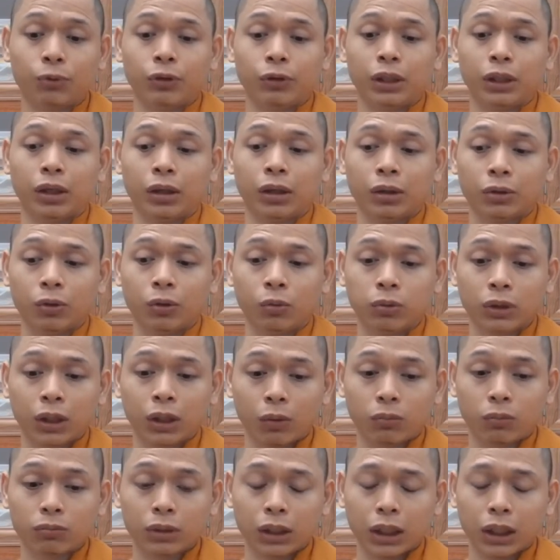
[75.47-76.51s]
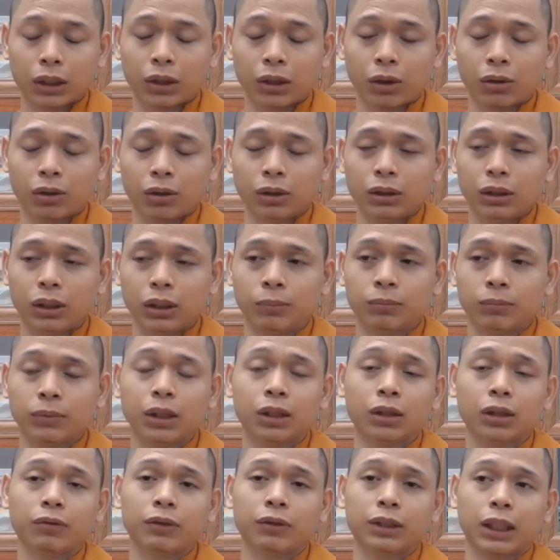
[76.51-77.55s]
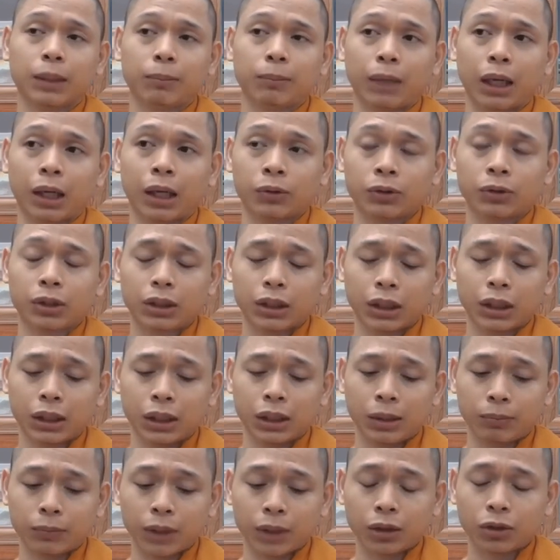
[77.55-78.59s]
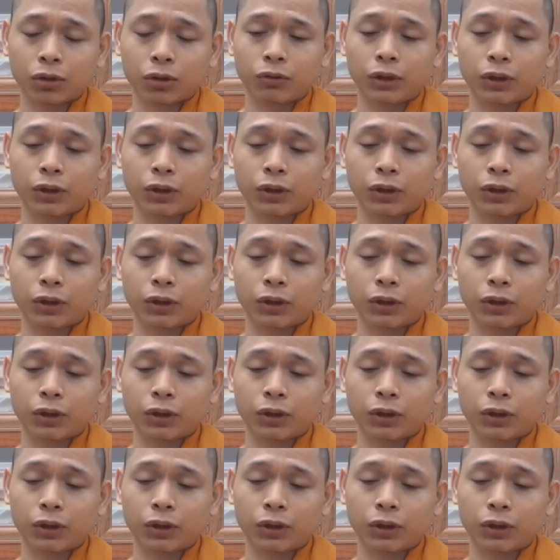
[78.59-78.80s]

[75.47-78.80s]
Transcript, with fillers: vị đó cũng không thay đổi niềm tin đối với tam bảo tức là niềm tin của